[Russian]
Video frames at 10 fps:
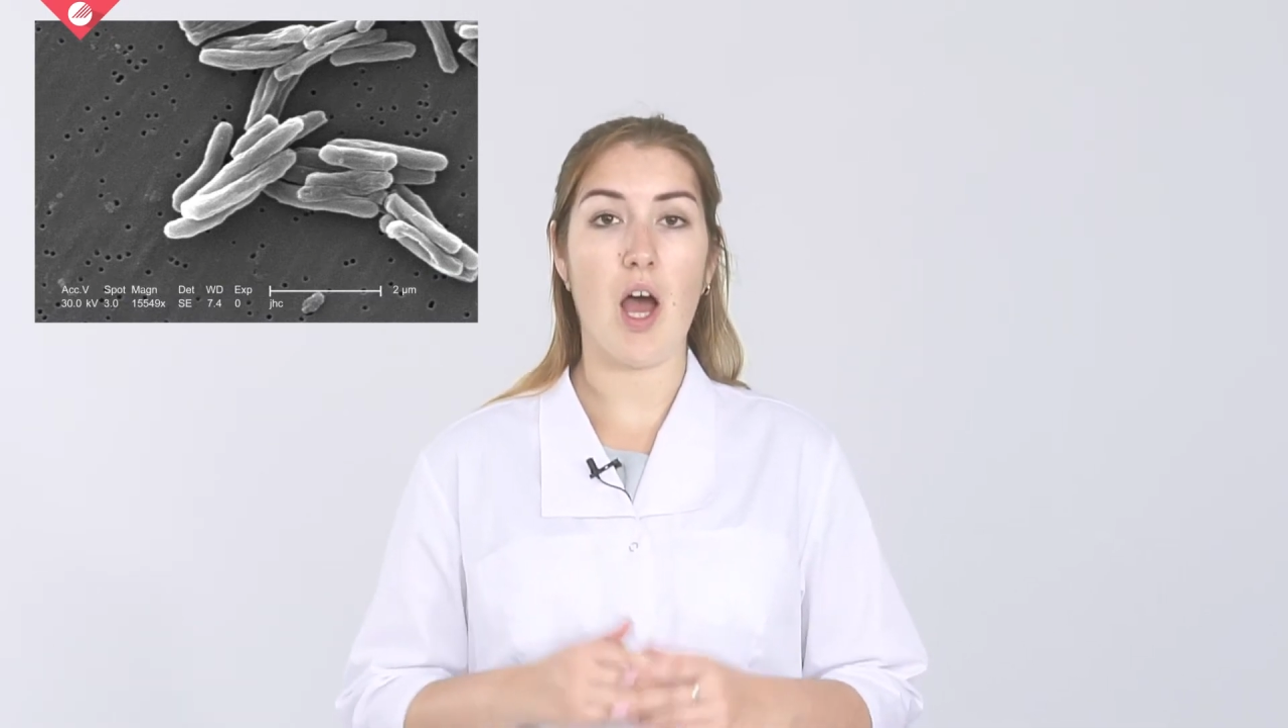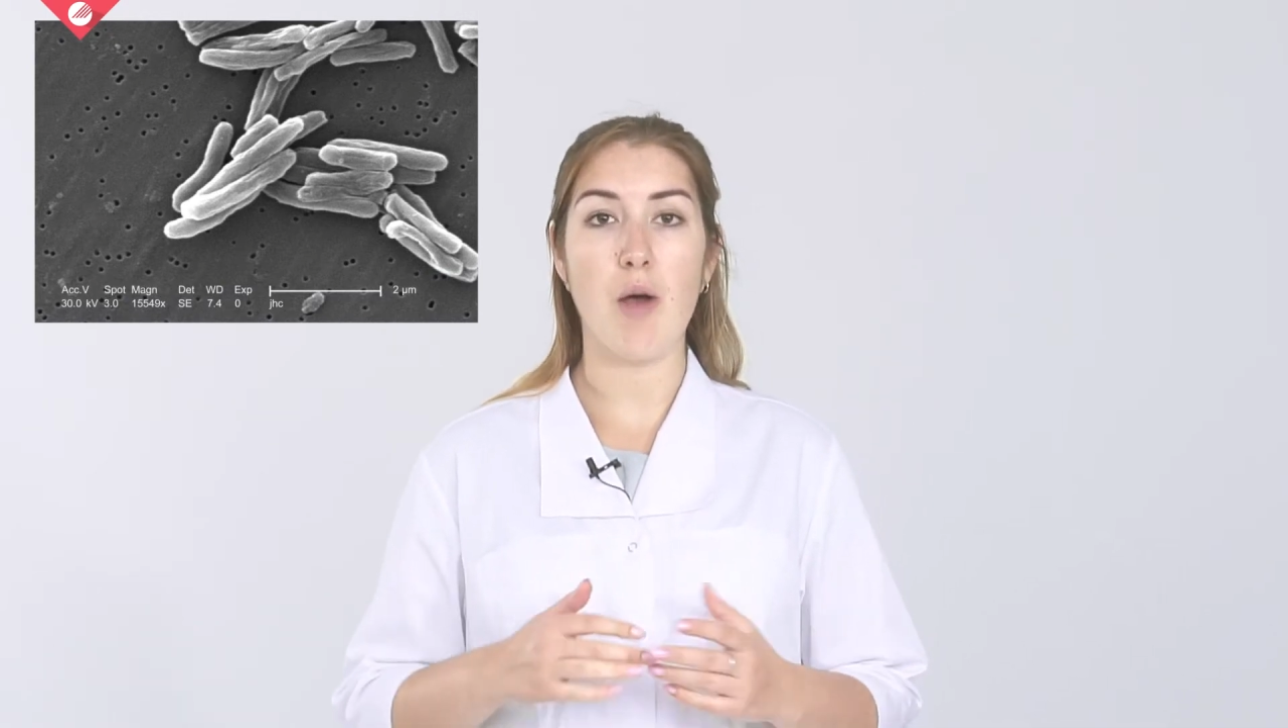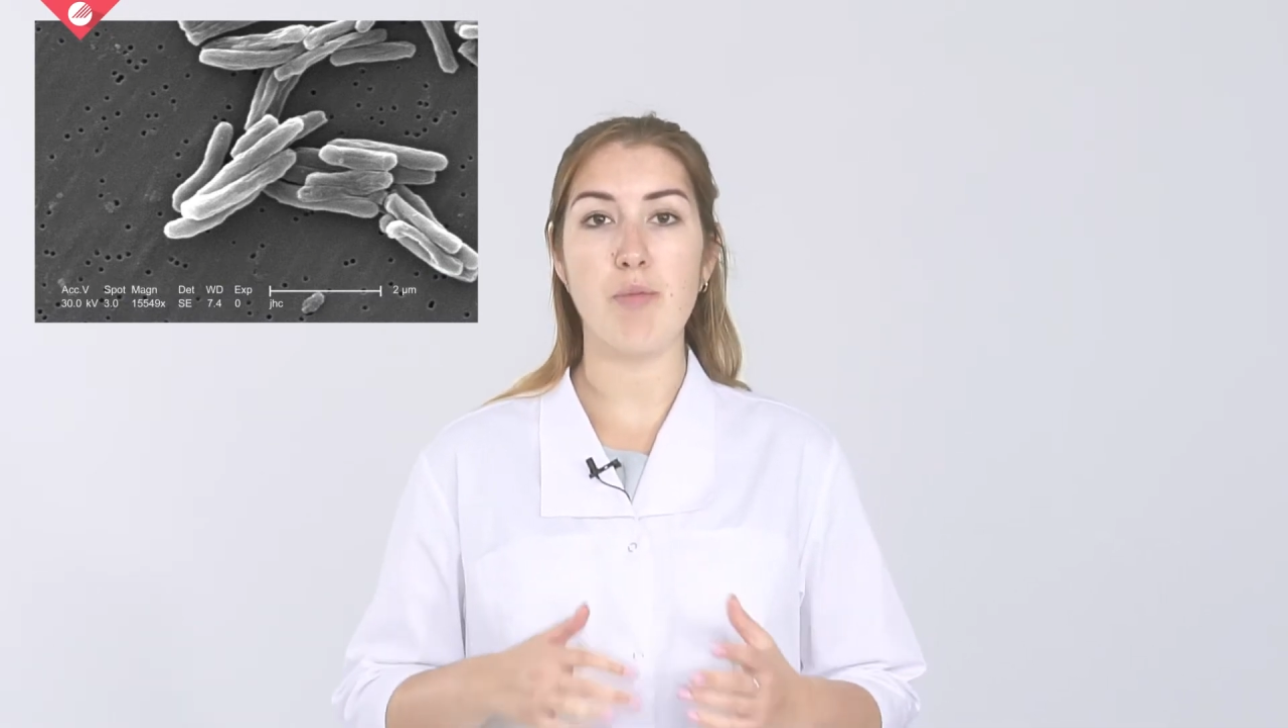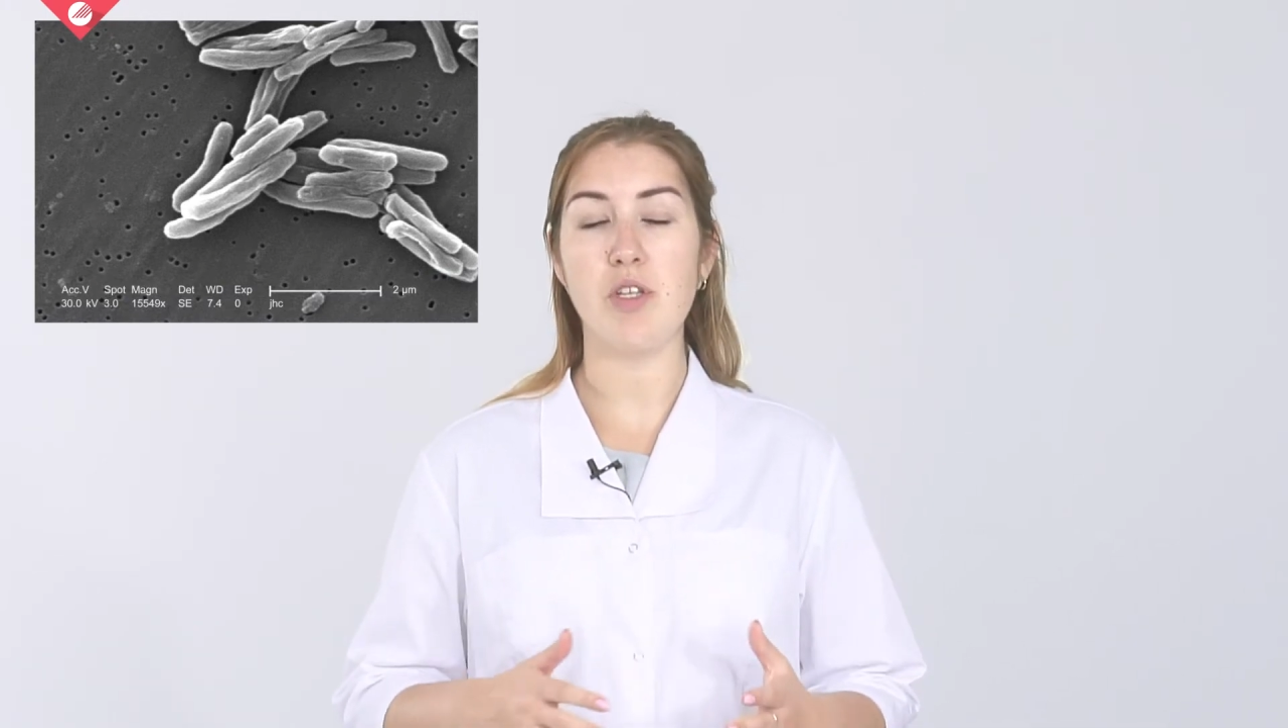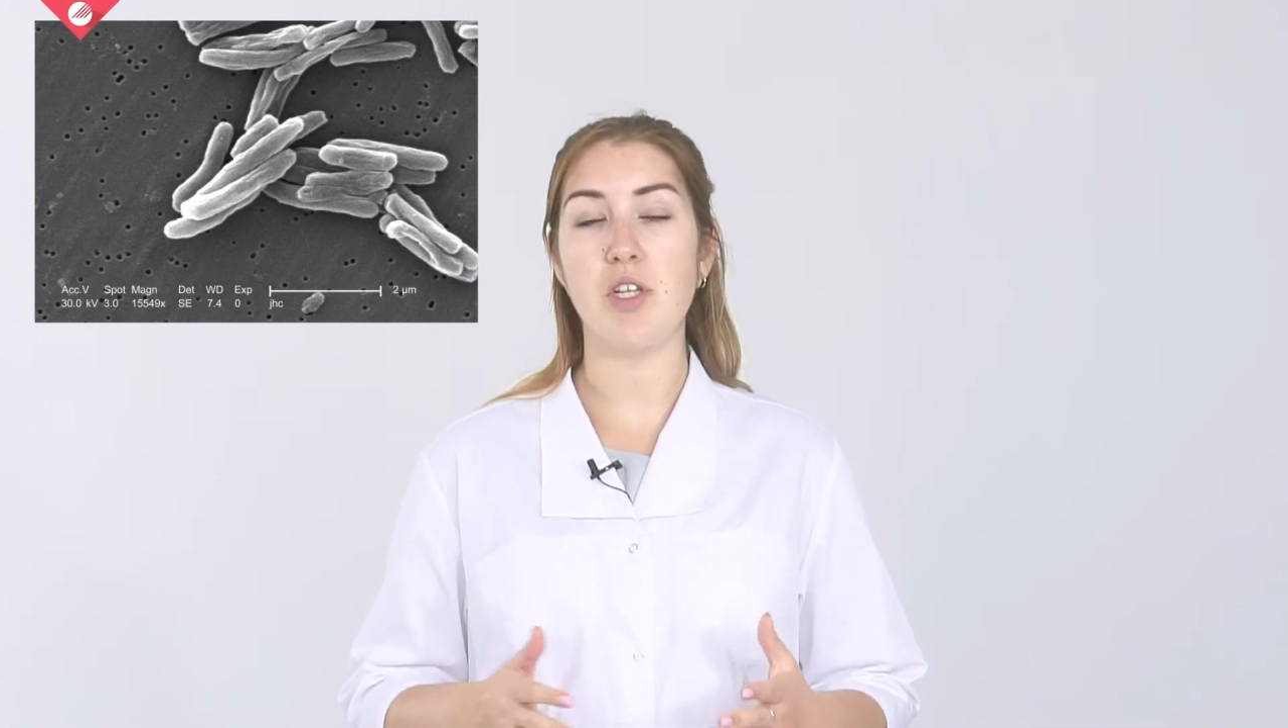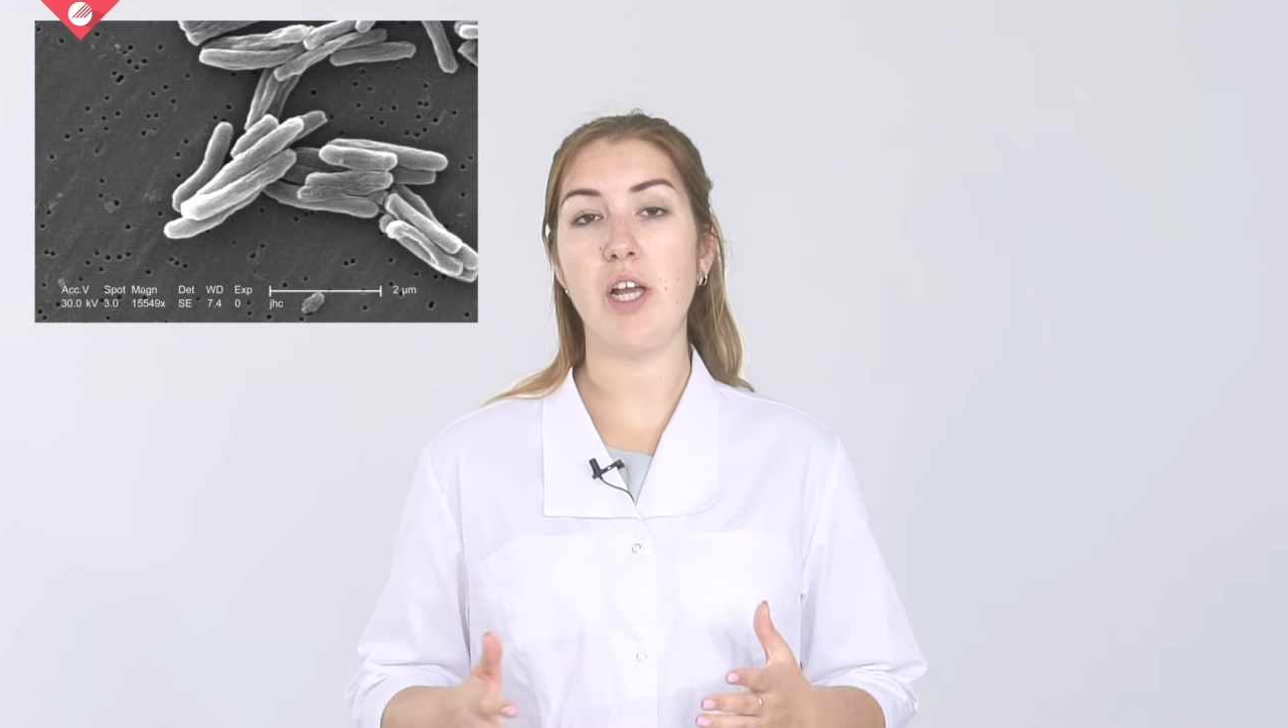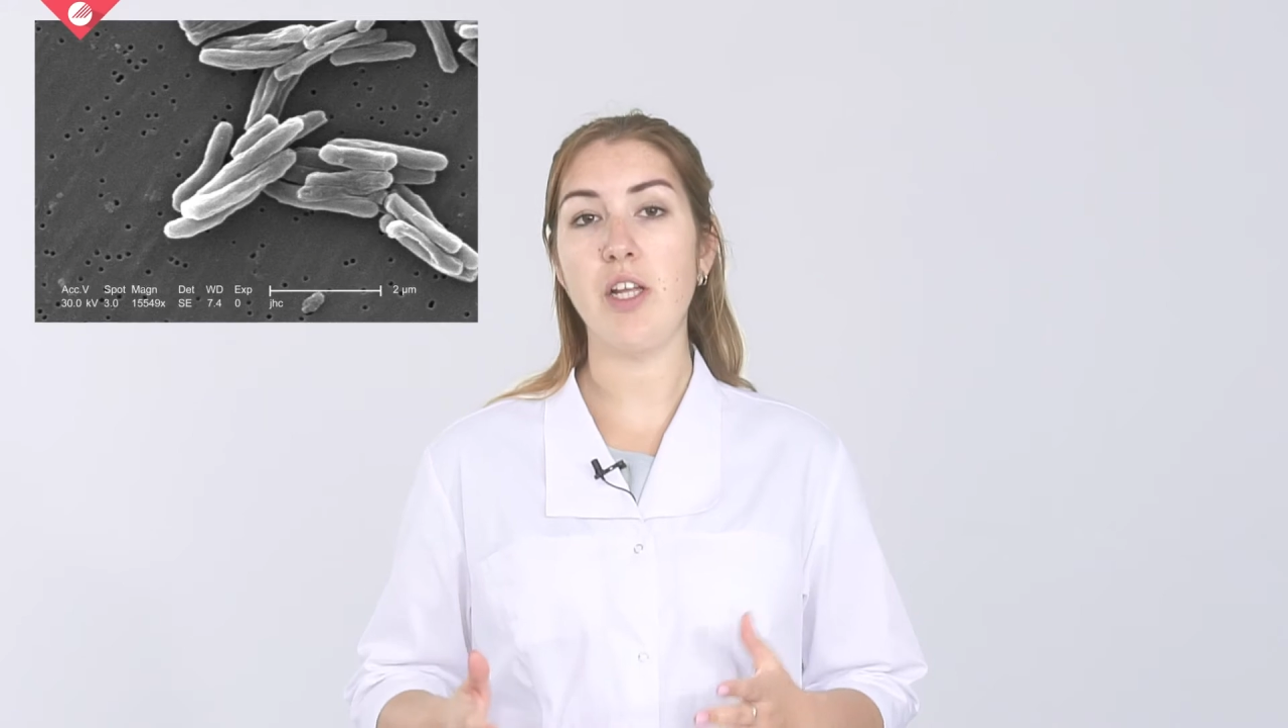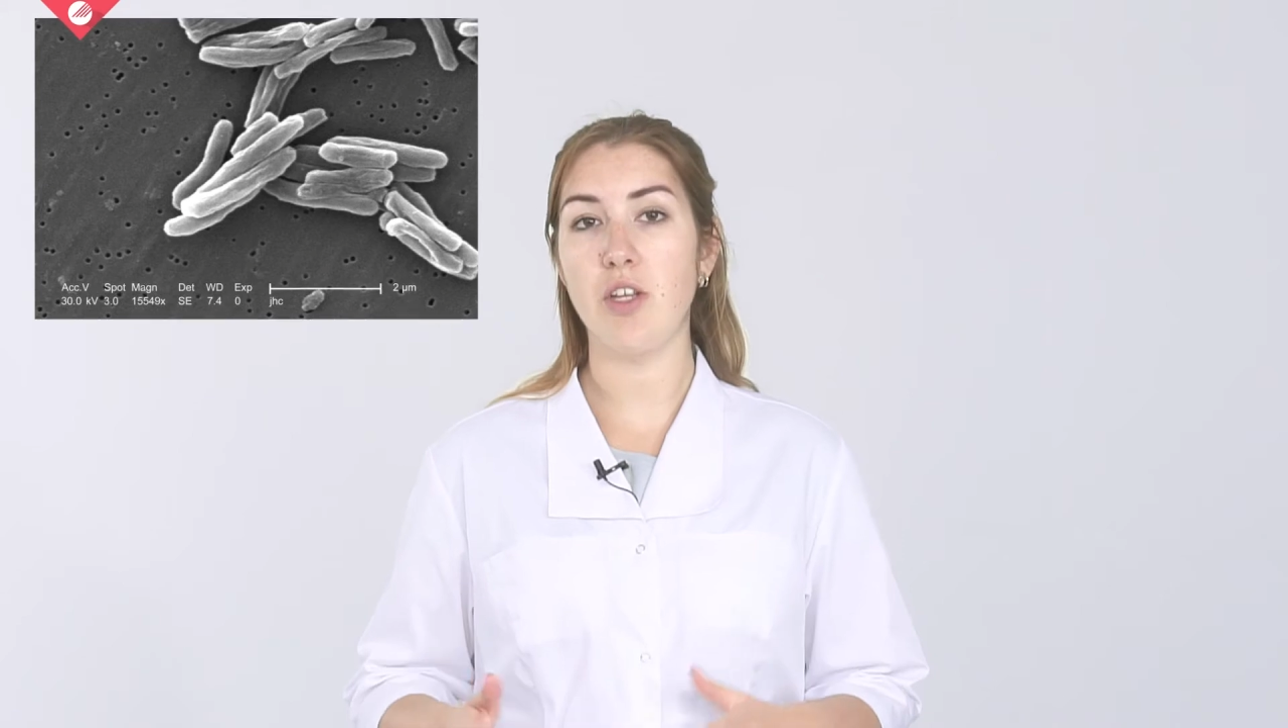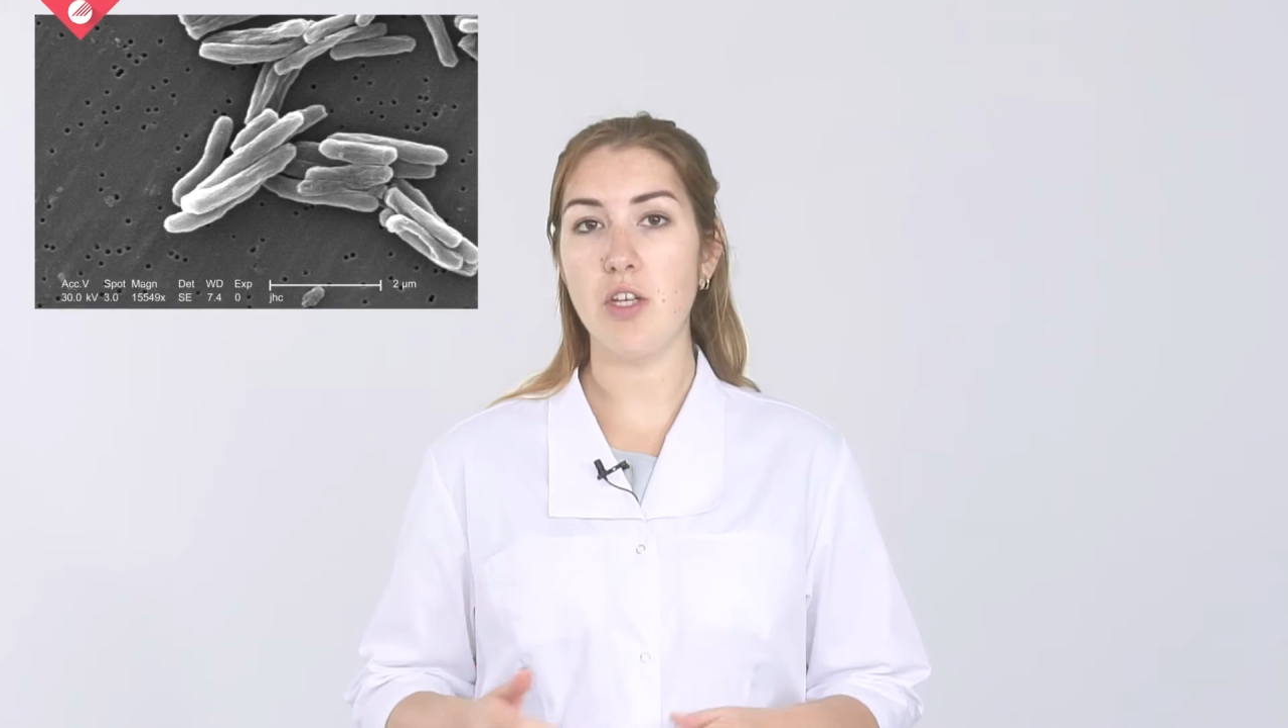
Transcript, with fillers: определяет